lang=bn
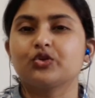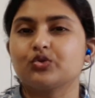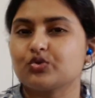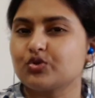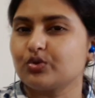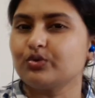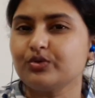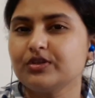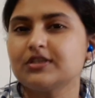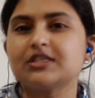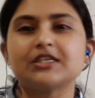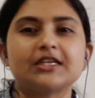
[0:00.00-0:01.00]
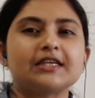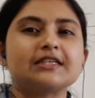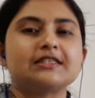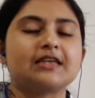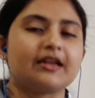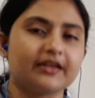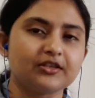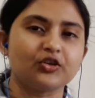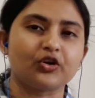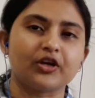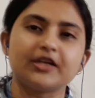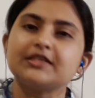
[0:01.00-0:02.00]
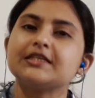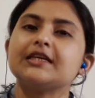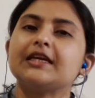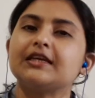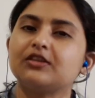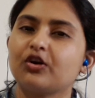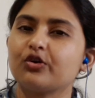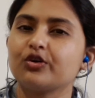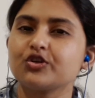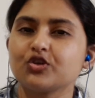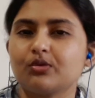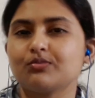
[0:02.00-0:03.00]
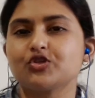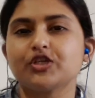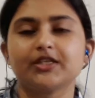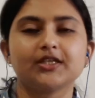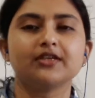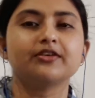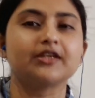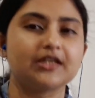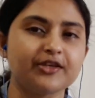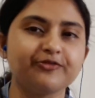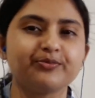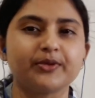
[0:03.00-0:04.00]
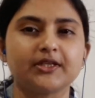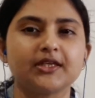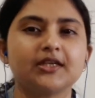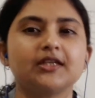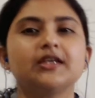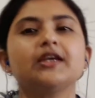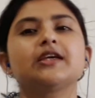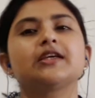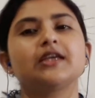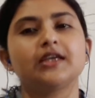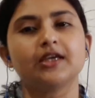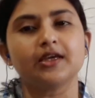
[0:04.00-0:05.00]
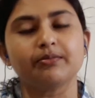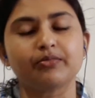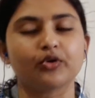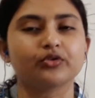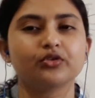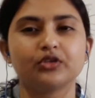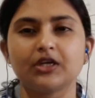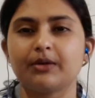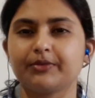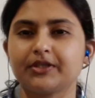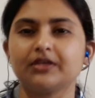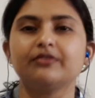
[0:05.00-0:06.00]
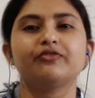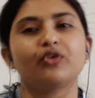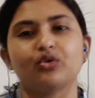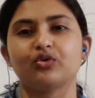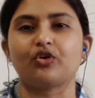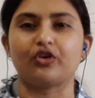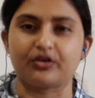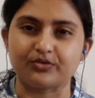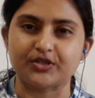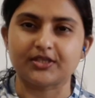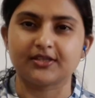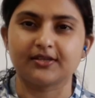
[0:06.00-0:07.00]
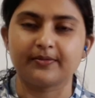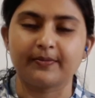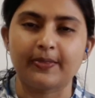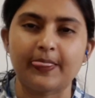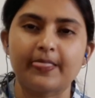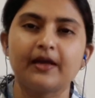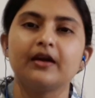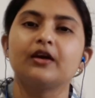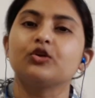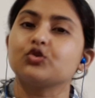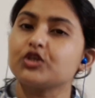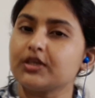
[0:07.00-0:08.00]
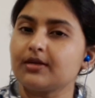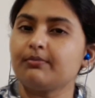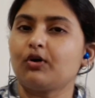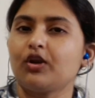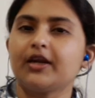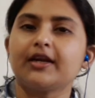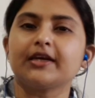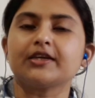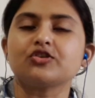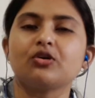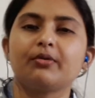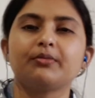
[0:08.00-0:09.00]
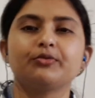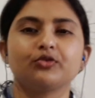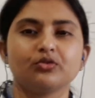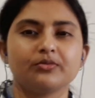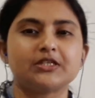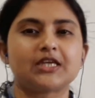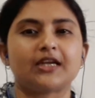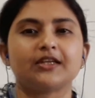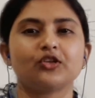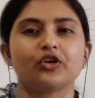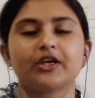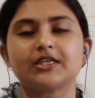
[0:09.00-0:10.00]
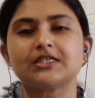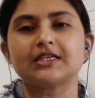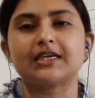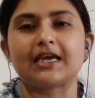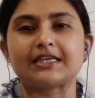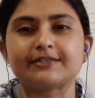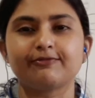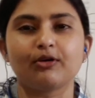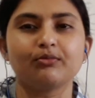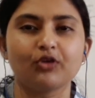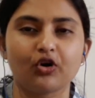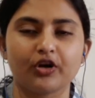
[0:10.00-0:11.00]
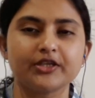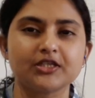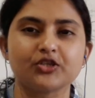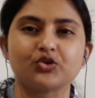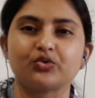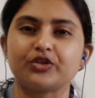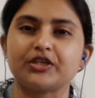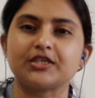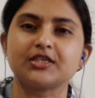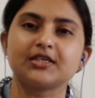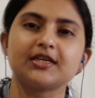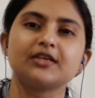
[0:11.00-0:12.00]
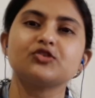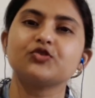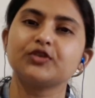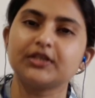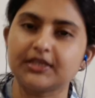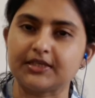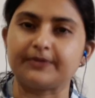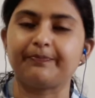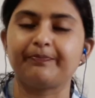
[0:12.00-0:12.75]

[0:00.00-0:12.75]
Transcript: তো চলুন সেটাই জানার দরকার যে এই ধরনের সমস্যা থেকে রিলিফ পেতে গেলে কি কি পদ্ধতি আমাদের ফলো করা উচিত তো সেটা বলার আগে সবার প্রথমে জানা দরকার যে গ্যাস ফর্ম হয় যে শরীরে সেটা অ্যাকচুয়ালি কী